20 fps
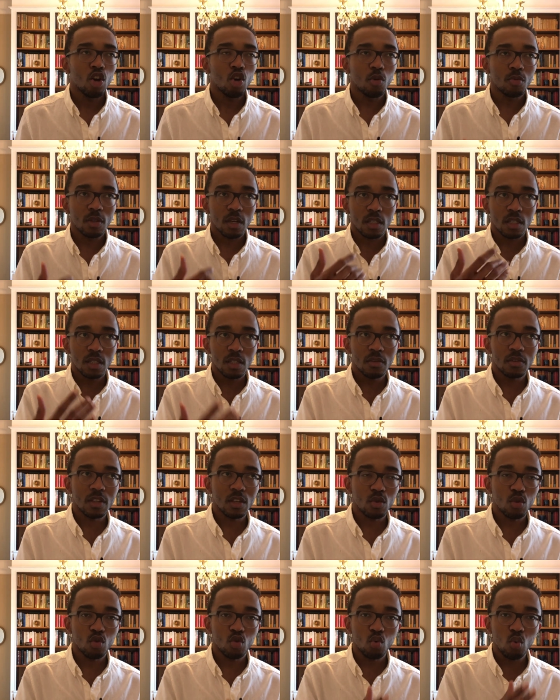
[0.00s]
l'objectif,
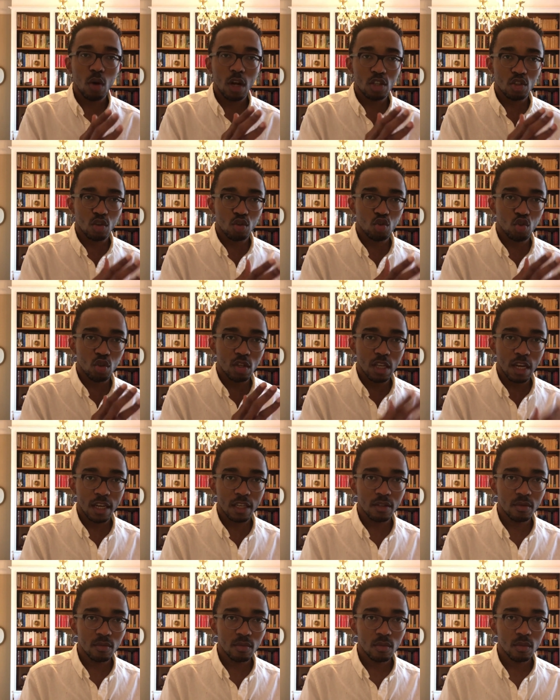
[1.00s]
c'est que tout l'argent que tu
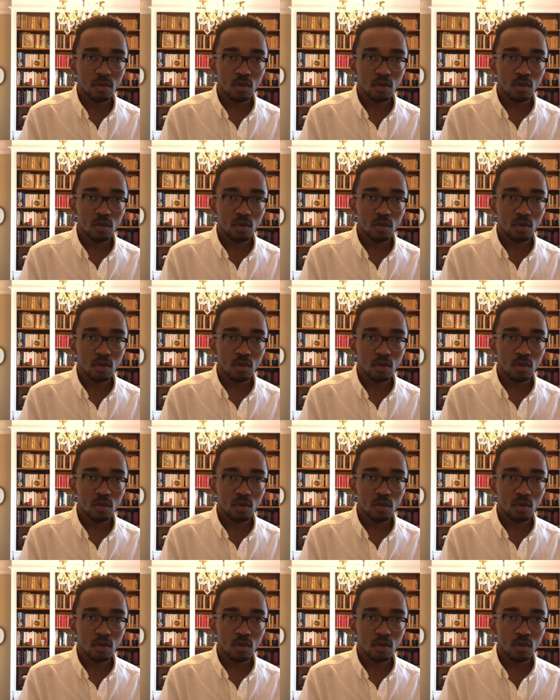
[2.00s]
gagnes,